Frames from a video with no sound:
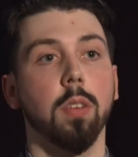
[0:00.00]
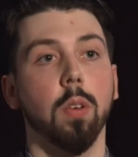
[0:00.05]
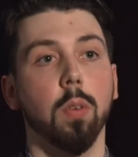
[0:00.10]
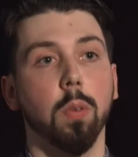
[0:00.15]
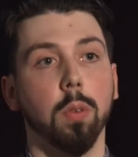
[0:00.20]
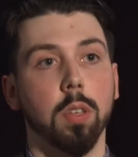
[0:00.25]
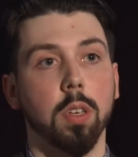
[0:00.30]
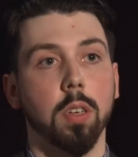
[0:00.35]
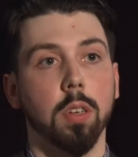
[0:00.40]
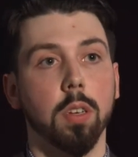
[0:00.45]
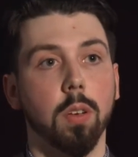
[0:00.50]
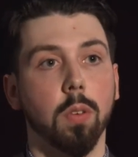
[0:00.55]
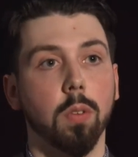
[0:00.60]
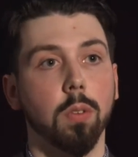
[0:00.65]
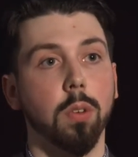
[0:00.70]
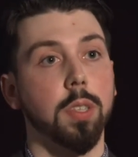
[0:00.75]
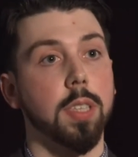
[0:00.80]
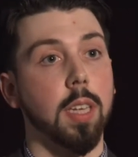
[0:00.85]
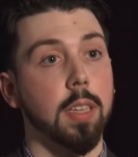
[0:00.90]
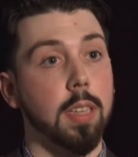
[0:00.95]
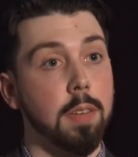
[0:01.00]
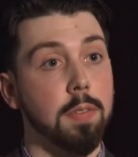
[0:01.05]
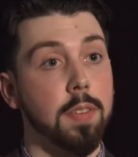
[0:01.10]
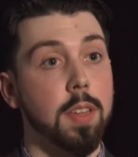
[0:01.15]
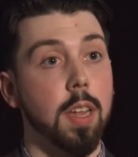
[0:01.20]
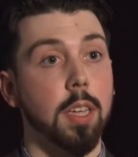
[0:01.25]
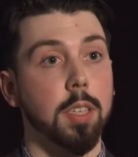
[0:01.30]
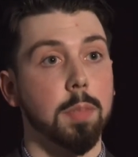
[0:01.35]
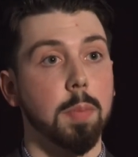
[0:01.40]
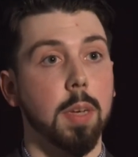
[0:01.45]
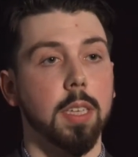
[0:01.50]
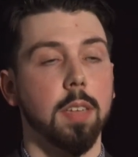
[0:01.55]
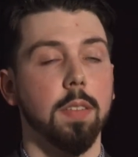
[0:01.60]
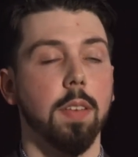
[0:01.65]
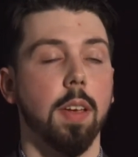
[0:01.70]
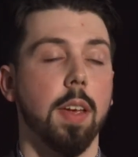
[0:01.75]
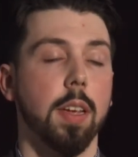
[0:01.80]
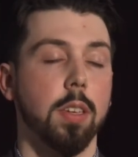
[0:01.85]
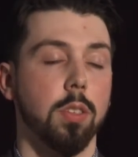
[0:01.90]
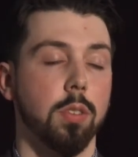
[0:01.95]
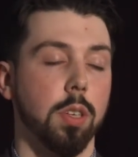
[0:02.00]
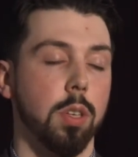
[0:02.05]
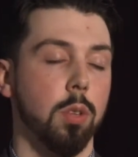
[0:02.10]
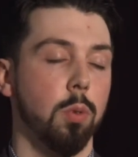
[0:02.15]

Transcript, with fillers: Donc, euh, on a un certain financement qui vient avec ça,